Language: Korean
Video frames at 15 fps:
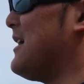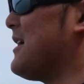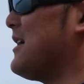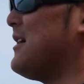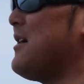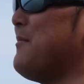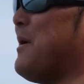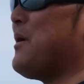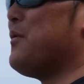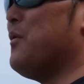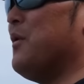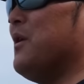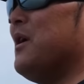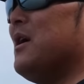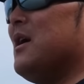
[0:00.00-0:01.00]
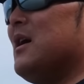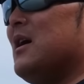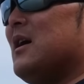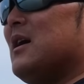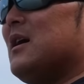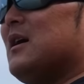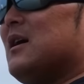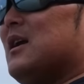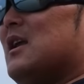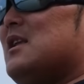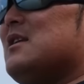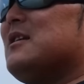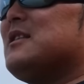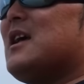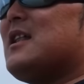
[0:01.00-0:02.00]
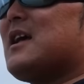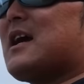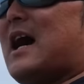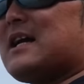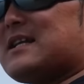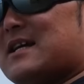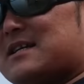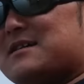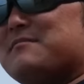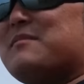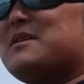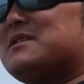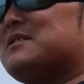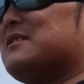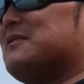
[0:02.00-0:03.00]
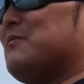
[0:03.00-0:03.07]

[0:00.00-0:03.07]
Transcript: 그게 바로 1년 내내 가장 큰 배스를